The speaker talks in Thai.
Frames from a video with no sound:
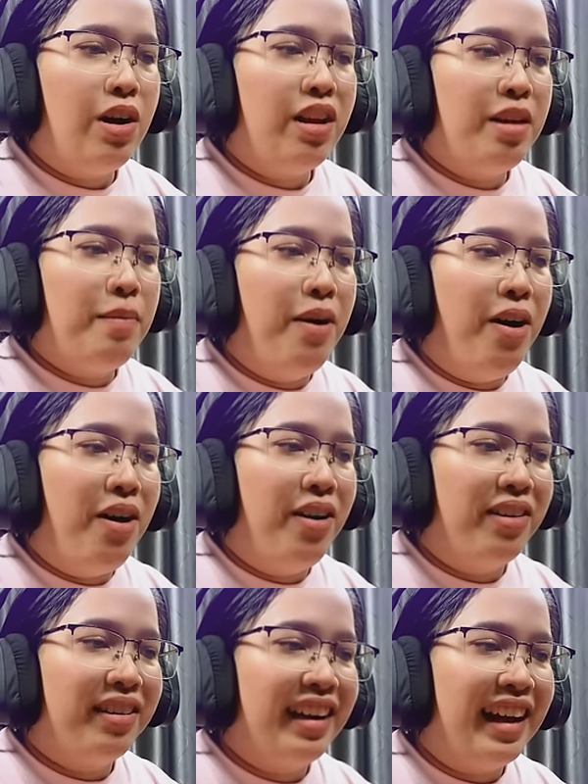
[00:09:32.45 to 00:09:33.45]
อีบอ
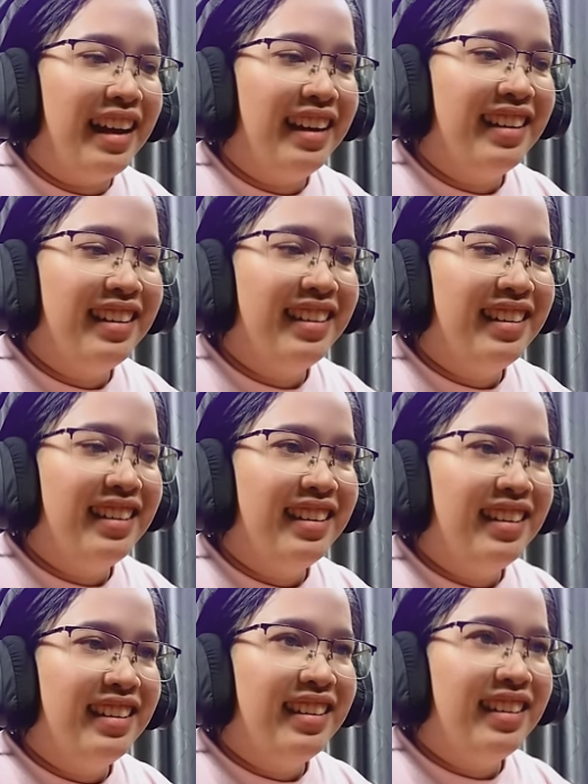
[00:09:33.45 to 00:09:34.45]
งนะ
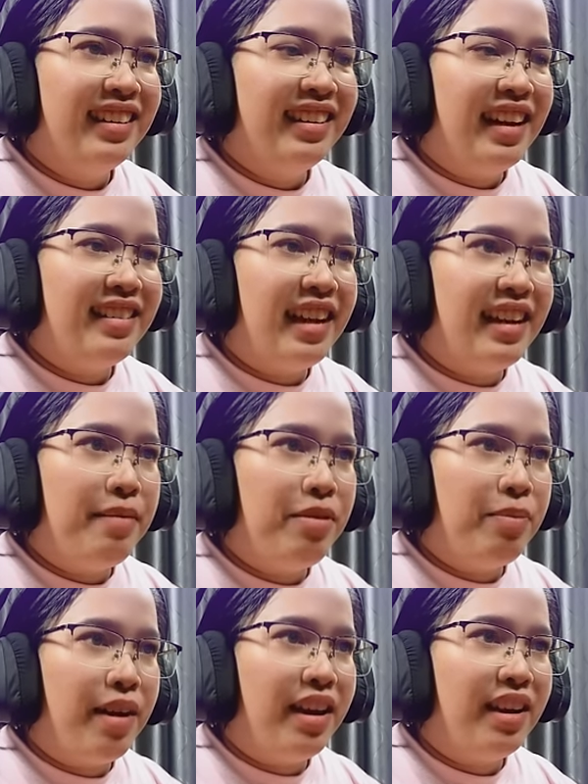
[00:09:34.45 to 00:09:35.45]
ให้ใส่เทปล
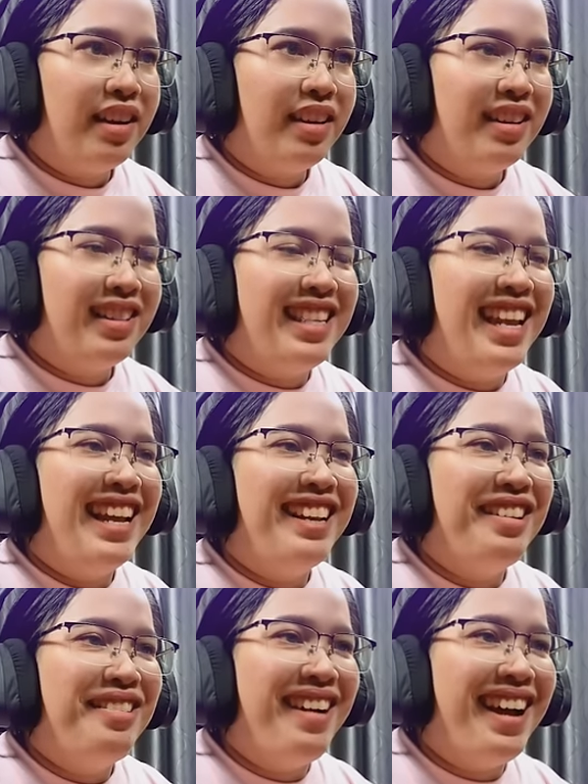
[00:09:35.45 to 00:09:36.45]
งไปจริง
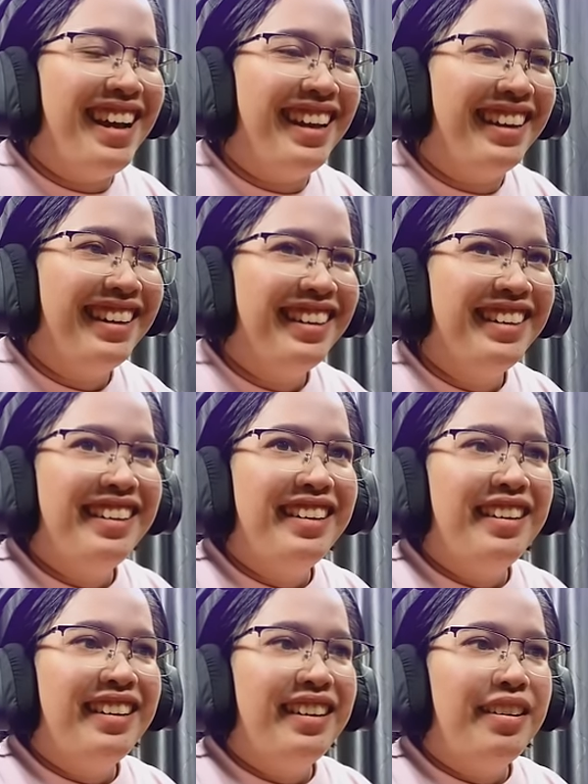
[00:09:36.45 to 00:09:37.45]
ด้วย
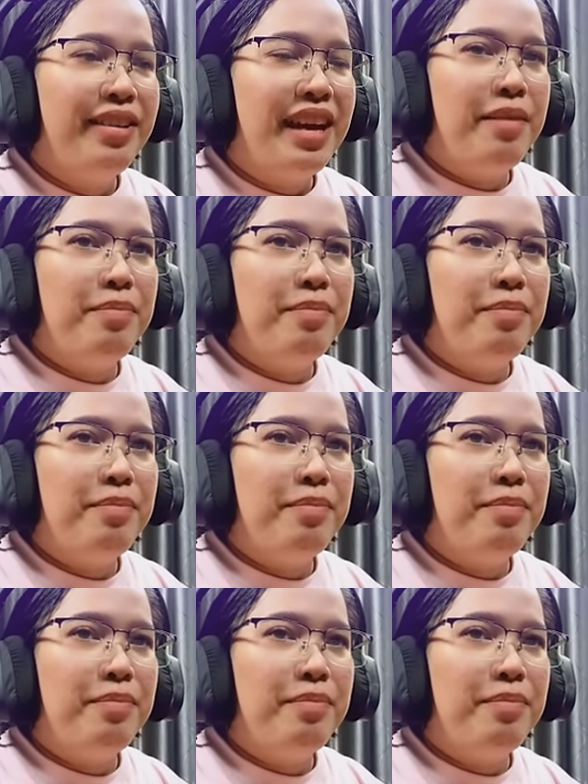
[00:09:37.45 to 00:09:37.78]
โอเค